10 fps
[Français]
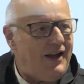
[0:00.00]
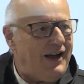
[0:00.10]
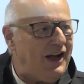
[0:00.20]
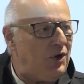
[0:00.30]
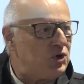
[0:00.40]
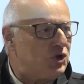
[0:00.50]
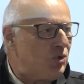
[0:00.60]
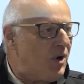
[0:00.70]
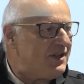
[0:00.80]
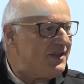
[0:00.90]
Alors je
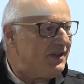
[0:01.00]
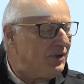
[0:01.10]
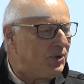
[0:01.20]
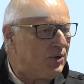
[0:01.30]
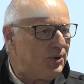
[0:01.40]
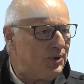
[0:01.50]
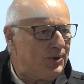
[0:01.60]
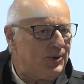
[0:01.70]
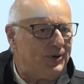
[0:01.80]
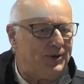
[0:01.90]
dois dire
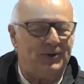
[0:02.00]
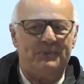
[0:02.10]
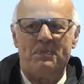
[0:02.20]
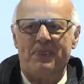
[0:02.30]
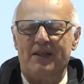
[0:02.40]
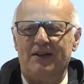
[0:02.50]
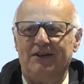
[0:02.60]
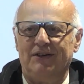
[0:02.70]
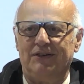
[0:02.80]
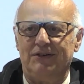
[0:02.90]
que
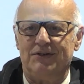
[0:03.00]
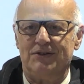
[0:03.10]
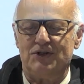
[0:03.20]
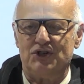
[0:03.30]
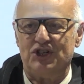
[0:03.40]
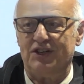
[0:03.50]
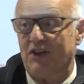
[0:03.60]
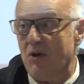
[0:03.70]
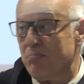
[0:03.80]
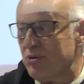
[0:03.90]
j'ai
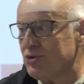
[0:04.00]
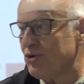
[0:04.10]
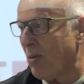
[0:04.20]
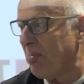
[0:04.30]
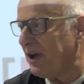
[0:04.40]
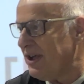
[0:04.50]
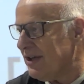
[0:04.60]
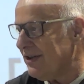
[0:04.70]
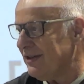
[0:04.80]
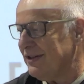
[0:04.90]
été un peu surpris
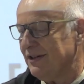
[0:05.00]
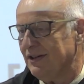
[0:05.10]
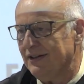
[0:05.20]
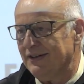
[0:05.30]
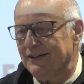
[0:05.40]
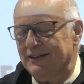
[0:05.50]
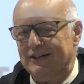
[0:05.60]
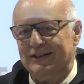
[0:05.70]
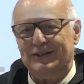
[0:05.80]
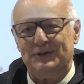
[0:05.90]

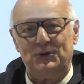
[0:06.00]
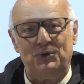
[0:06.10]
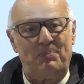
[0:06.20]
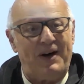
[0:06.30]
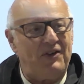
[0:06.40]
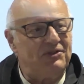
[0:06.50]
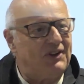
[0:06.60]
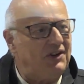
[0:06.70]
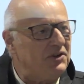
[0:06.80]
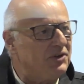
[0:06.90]
de ne pas
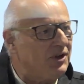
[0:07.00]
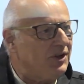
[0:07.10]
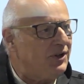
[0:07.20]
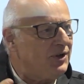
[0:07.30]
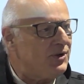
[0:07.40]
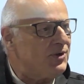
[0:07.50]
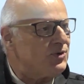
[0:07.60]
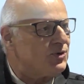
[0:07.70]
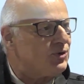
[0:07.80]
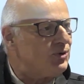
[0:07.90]
entendre
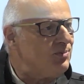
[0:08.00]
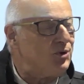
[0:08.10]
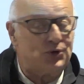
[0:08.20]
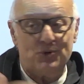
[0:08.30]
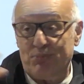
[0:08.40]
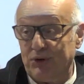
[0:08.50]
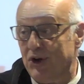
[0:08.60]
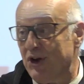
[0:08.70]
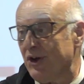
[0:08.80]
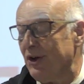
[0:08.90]
ce mot de
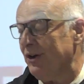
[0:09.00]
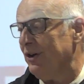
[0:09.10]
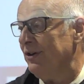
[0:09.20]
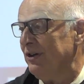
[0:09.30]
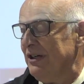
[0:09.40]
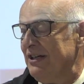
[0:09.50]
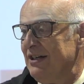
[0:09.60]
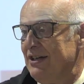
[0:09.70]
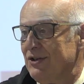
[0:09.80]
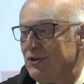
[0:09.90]
bonheur
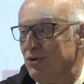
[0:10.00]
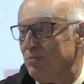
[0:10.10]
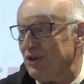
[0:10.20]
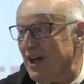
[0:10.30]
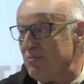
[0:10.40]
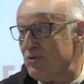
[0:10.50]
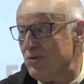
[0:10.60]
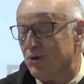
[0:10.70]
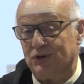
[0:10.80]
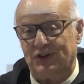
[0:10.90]
ce mot
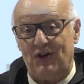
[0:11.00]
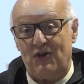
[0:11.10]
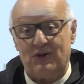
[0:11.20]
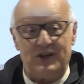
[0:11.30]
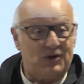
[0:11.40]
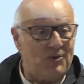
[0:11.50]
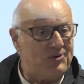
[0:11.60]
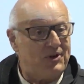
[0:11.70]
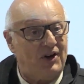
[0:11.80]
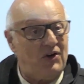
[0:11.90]
d'amour dans les
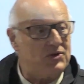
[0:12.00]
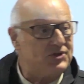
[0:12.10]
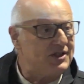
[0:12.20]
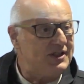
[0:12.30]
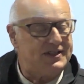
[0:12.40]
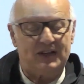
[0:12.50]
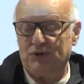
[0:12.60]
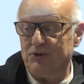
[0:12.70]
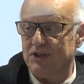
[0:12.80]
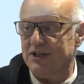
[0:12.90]
conférences, les
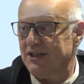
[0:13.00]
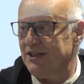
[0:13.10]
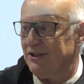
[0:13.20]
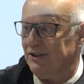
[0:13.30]
ateliers.